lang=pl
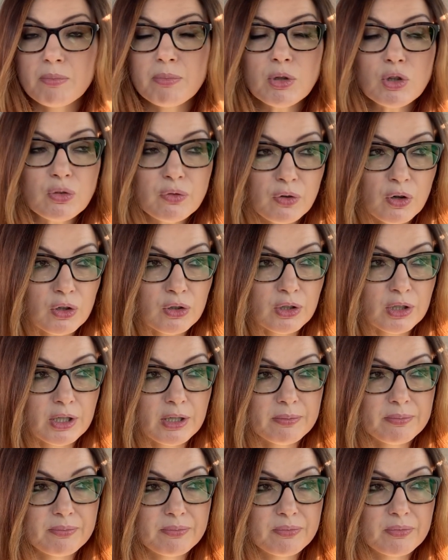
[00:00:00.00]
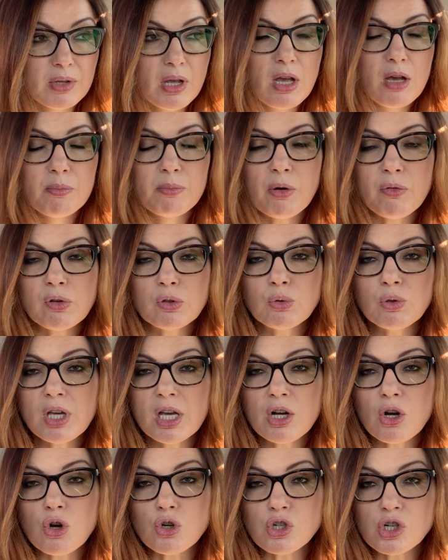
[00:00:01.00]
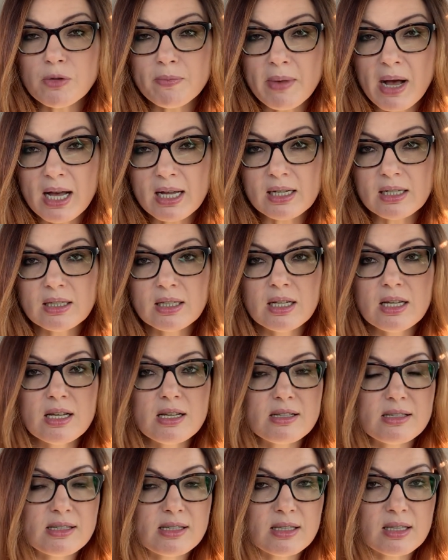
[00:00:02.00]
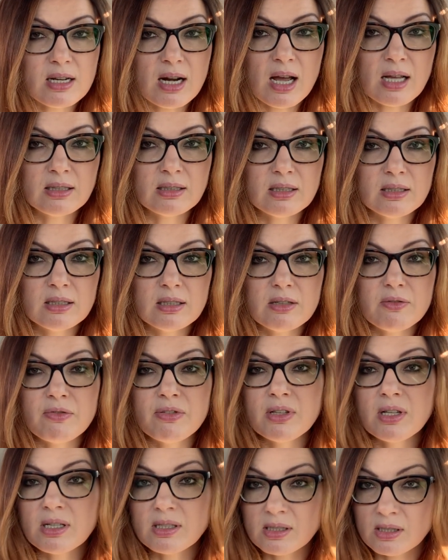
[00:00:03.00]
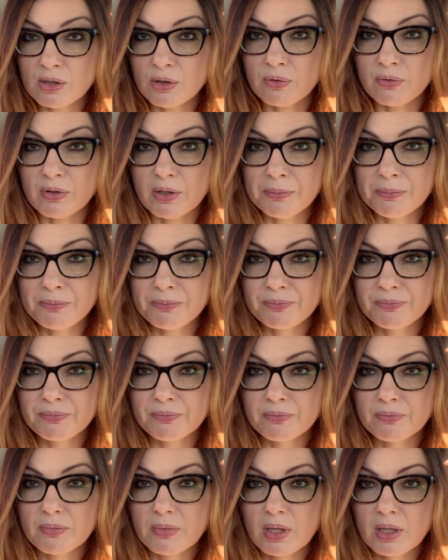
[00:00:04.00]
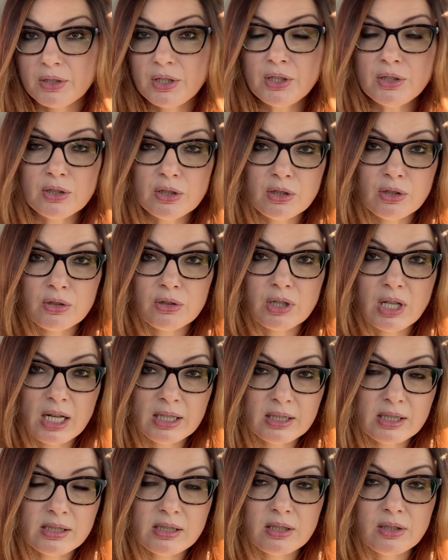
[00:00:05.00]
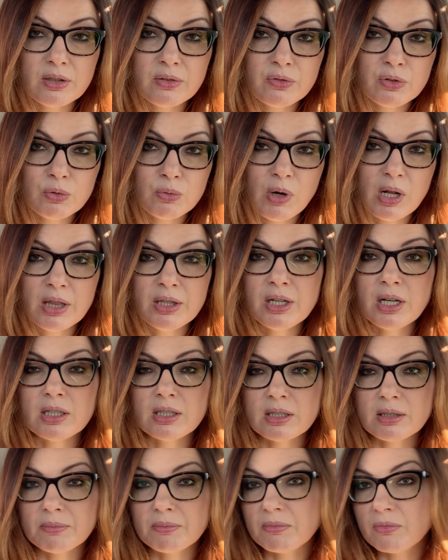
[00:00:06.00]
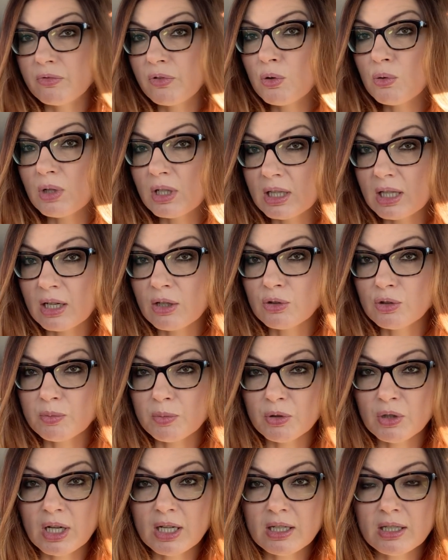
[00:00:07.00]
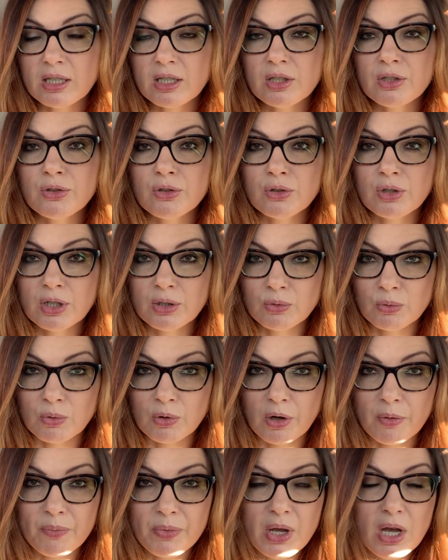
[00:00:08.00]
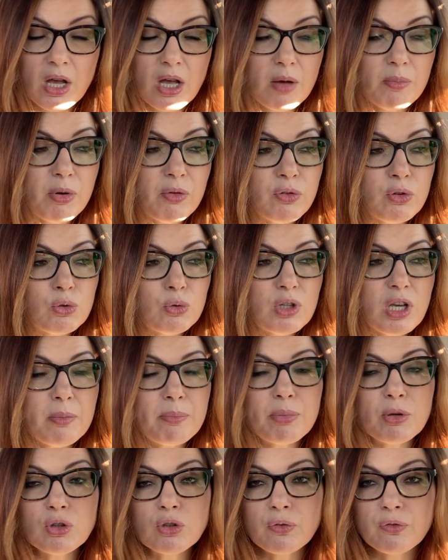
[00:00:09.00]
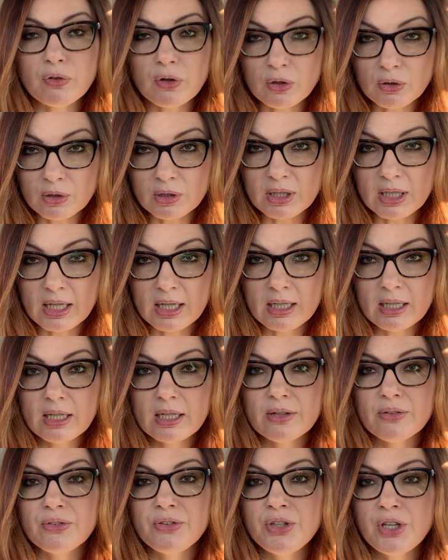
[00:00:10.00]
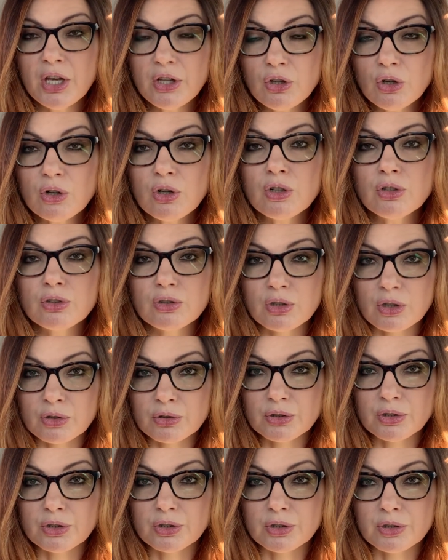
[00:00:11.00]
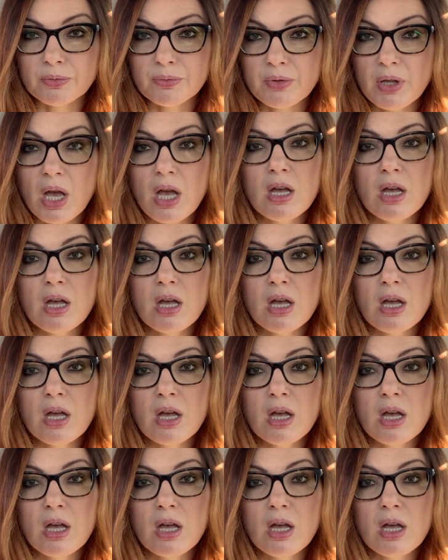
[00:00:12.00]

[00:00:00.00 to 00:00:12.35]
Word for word: Potwornie. Powoduje koszmarne straty finansowe nie tylko dla nas indywidualnie, ale w ogóle dla gospodarki i to na długo. Powoduje potworne niedogodności